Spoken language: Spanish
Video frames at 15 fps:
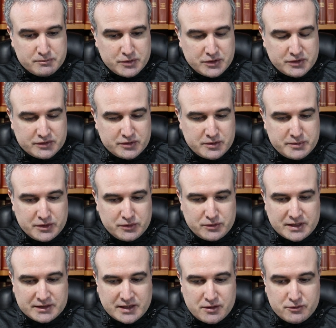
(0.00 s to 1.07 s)
bueno, estoy viendo
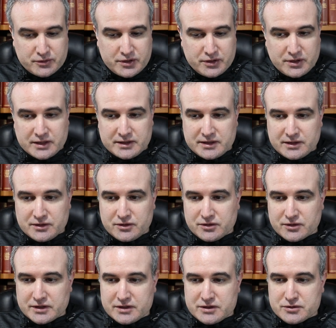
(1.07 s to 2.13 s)
una traducción,
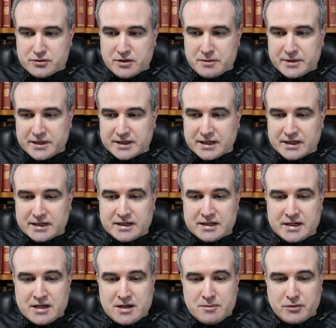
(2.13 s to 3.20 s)
entiendo que es sudamericana,
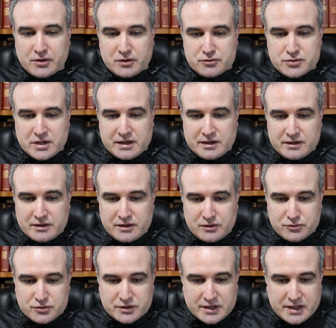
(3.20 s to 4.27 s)
porque usa
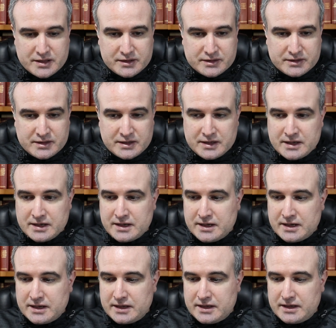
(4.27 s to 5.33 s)
el ustedes,
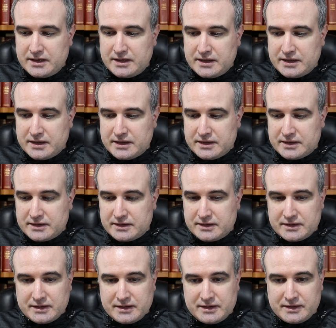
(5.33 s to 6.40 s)
y
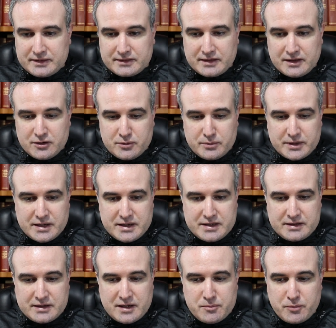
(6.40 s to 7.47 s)
en, en esta
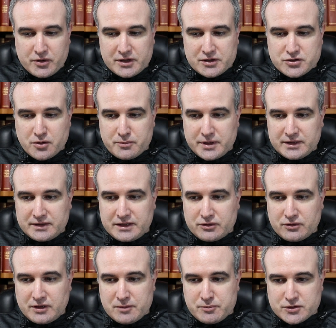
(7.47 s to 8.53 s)
obra, en El poder
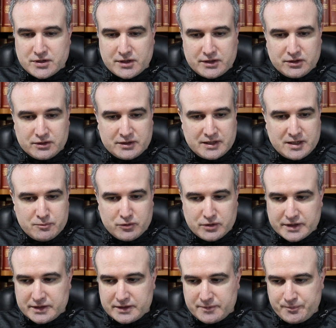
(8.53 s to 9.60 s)
soviético y la posición de la
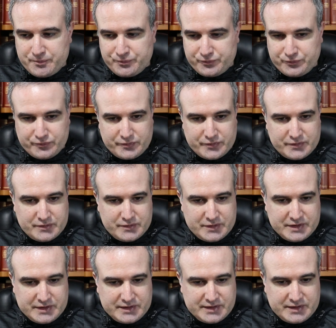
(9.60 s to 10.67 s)
mujer,
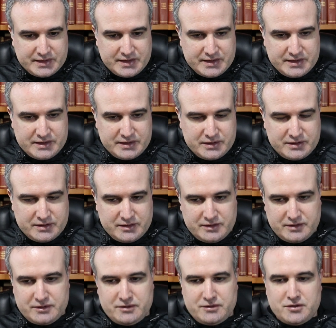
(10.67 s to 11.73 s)
se
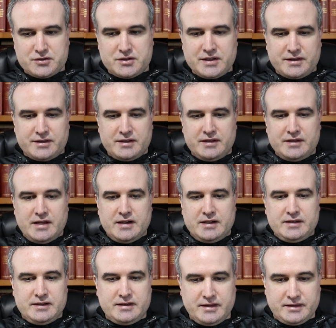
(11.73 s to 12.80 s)
nos dice,
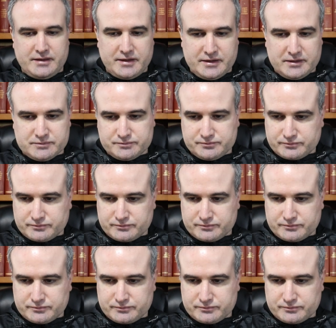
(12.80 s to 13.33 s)
Lenin dice